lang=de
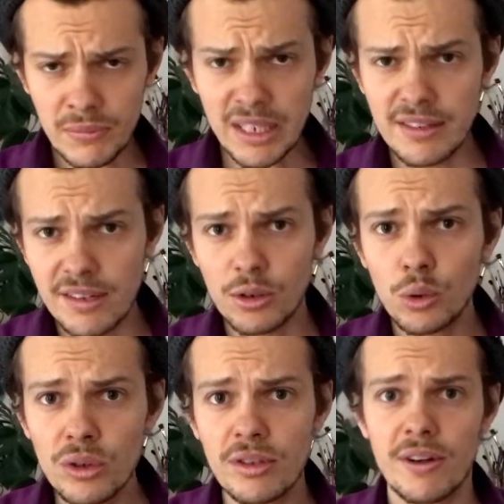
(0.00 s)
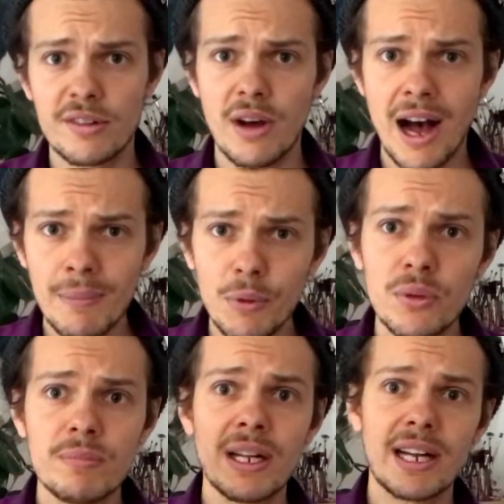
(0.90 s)
Ist also gut, sowas zu haben
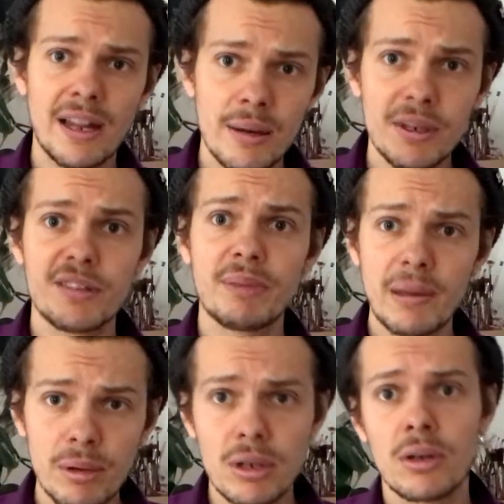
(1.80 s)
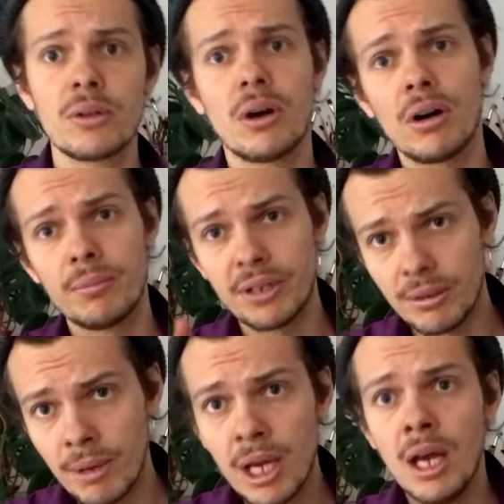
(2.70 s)
und man kann aber das PayPal-Konto auch mit
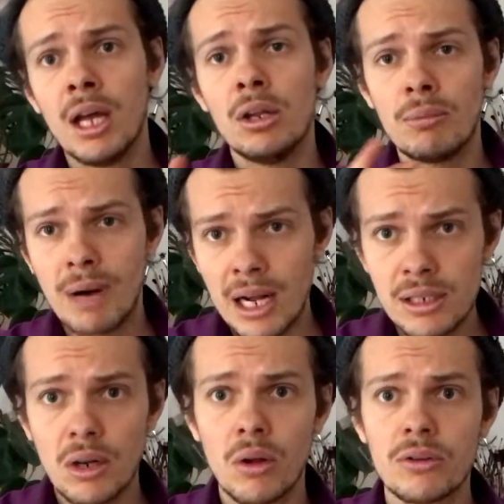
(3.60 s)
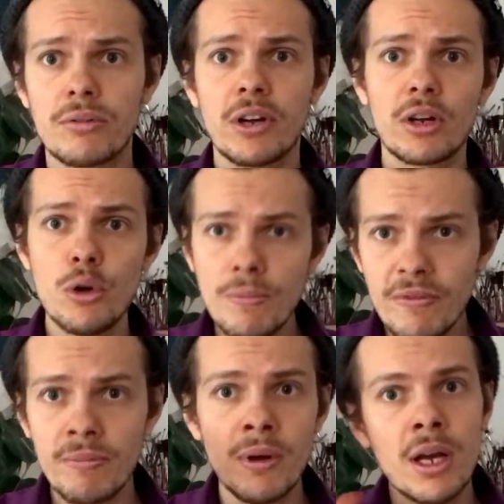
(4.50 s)
dem normalen Konto
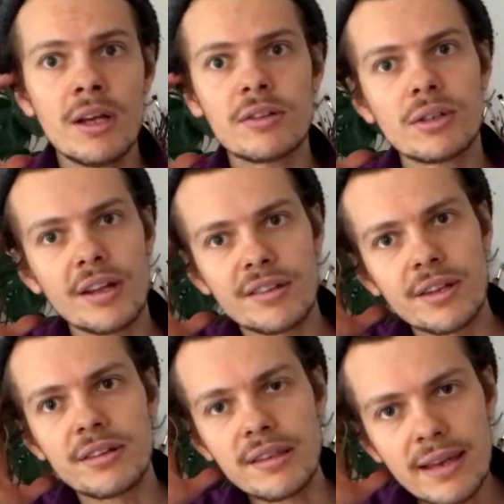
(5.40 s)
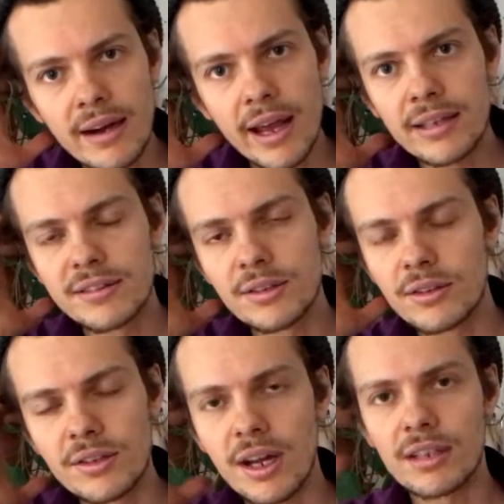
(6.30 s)
verknüpfen, sodass dann direkt
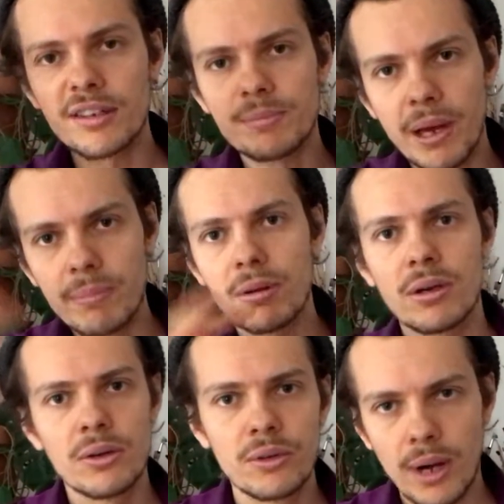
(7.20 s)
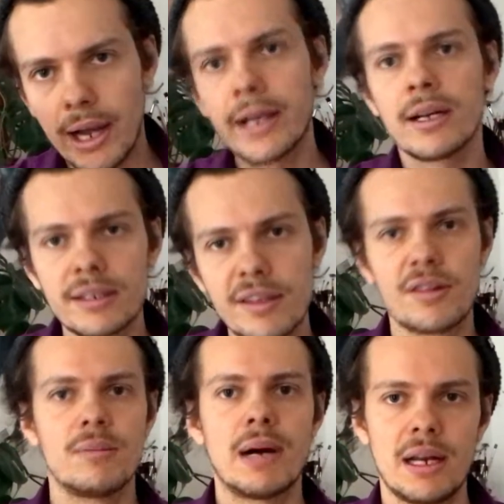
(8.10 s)
sozusagen das PayPal-Konto eigentlich das
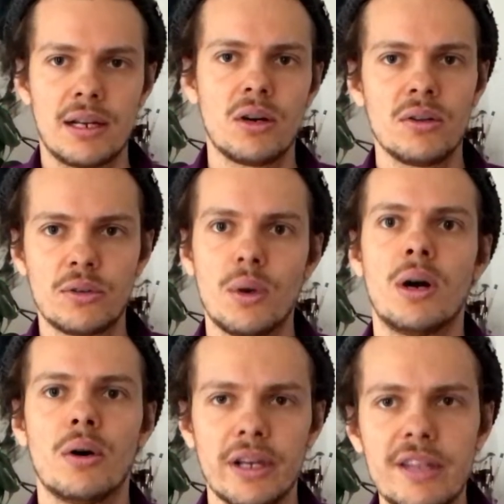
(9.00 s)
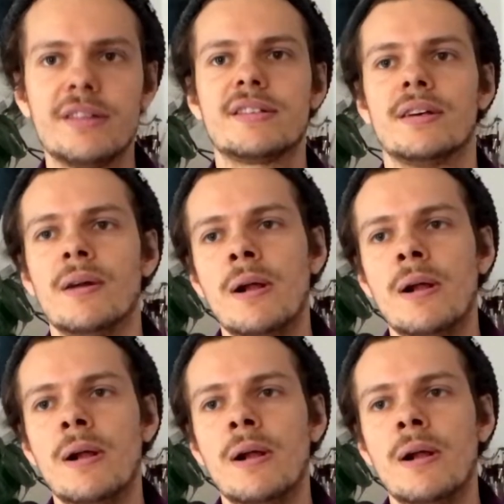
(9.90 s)
normale Konto auch ist.